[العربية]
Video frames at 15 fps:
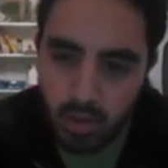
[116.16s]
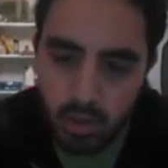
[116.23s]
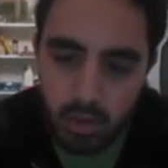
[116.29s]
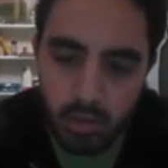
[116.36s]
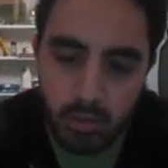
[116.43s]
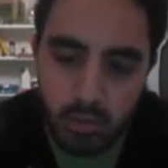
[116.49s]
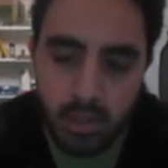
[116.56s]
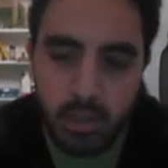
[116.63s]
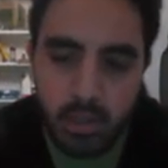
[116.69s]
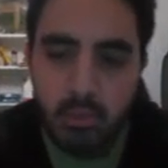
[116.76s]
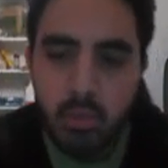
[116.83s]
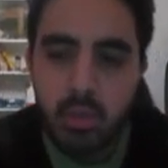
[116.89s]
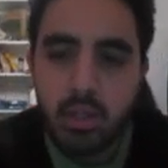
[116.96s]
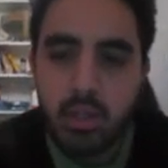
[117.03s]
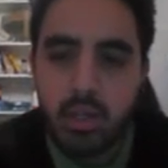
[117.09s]
طيب احنا
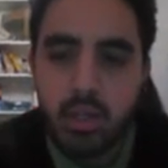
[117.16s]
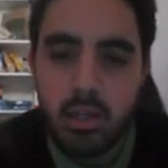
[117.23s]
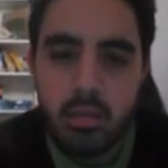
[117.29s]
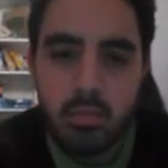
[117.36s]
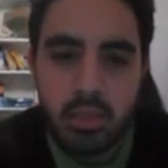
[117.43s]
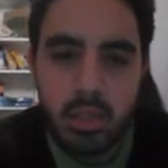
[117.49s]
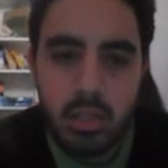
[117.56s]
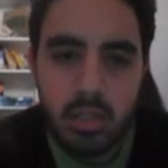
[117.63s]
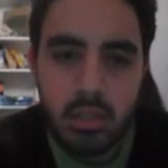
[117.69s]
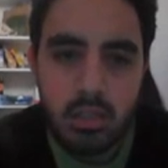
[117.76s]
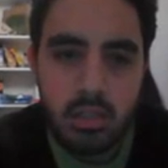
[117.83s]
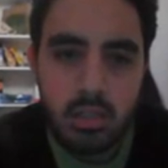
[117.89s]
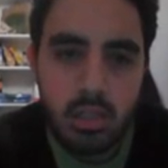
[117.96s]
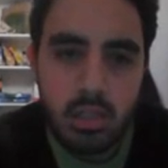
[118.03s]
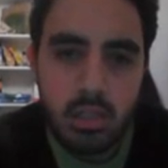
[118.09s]
ممكن نحل المسألة دي
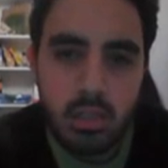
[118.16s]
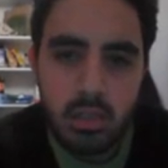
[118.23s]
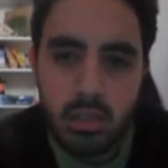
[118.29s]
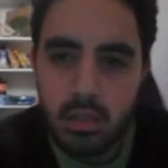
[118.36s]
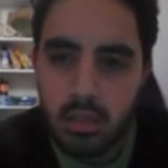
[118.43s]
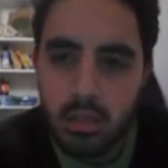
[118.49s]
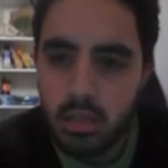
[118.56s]
ازاي آه،